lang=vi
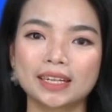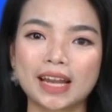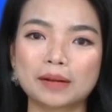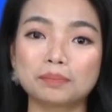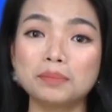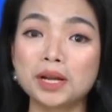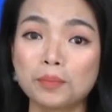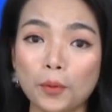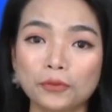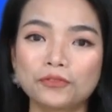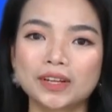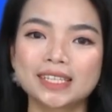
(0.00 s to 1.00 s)
đạt
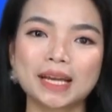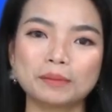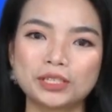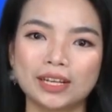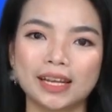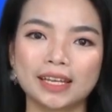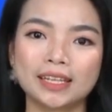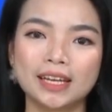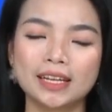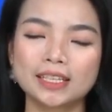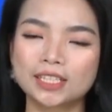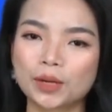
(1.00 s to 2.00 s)
11% trở lên
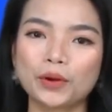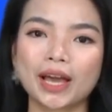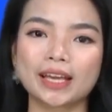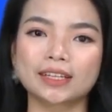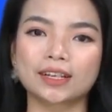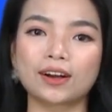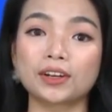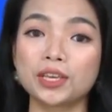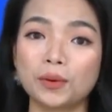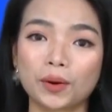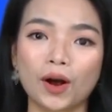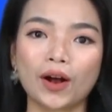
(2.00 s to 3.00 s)
trong bối cảnh có
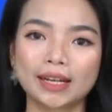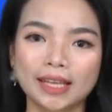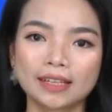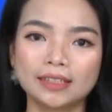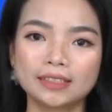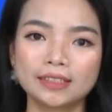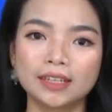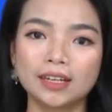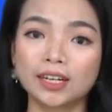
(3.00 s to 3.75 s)
nhiều khó khăn thách thức,